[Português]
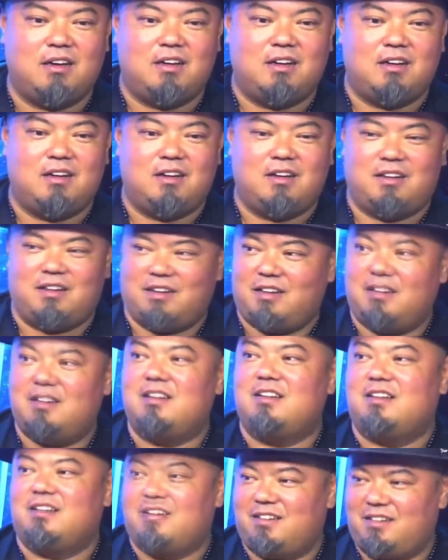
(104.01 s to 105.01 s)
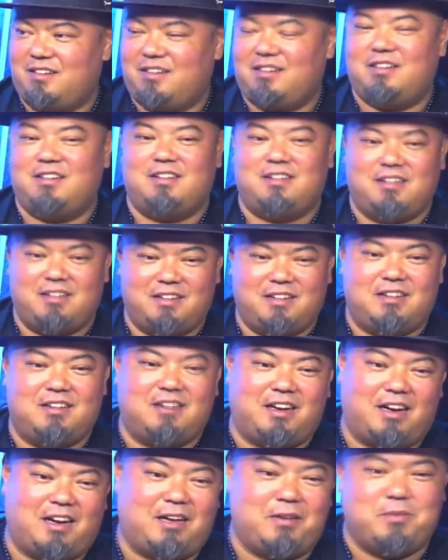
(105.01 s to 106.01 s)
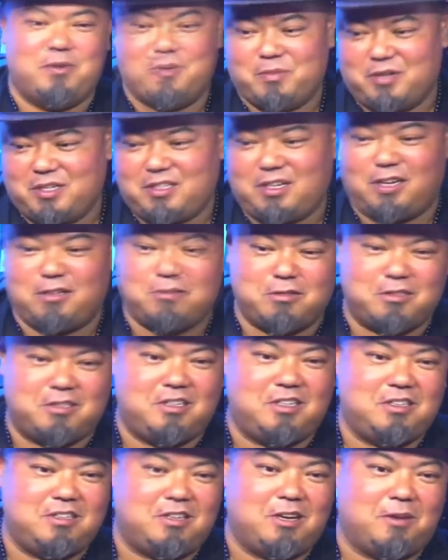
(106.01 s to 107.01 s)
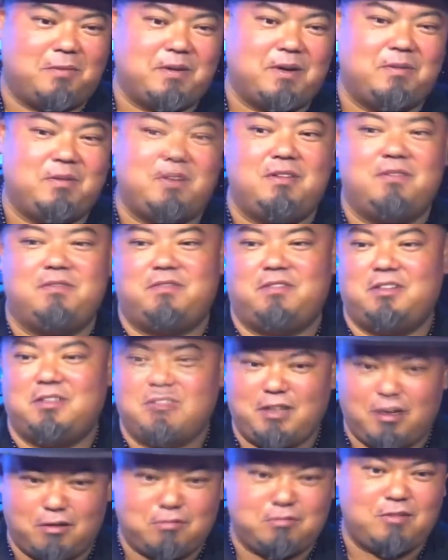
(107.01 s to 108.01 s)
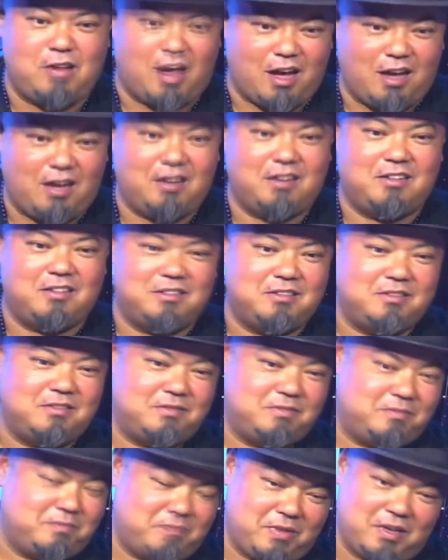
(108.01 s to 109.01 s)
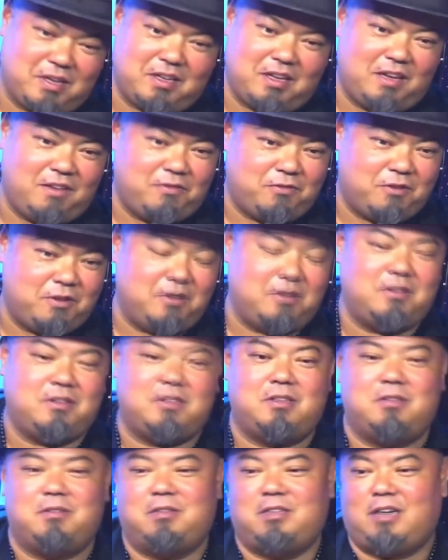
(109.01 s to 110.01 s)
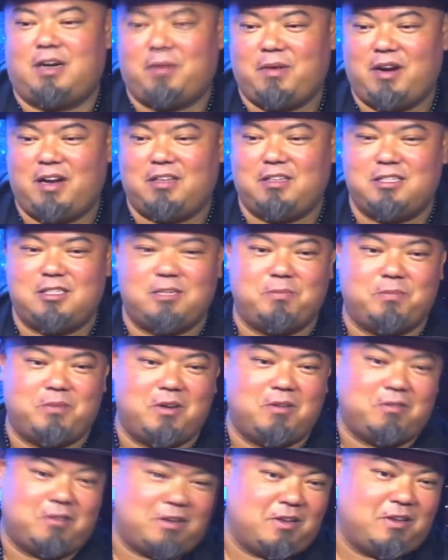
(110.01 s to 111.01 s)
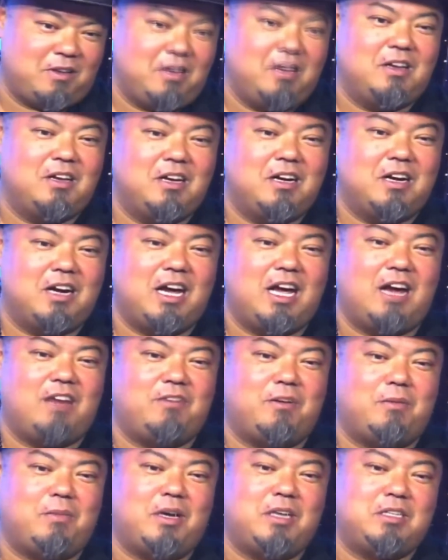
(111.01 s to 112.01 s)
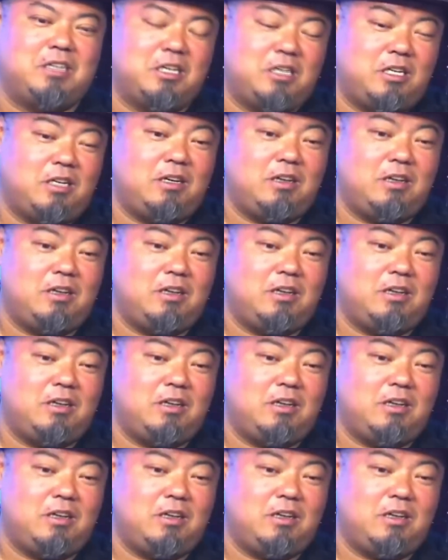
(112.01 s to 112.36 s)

Agora, se quiser. Aí minha irmã traduzindo e tal para mim, falou, não, dá. Peguei e fui trabalhar nesse emprego que ganhava mais. E aí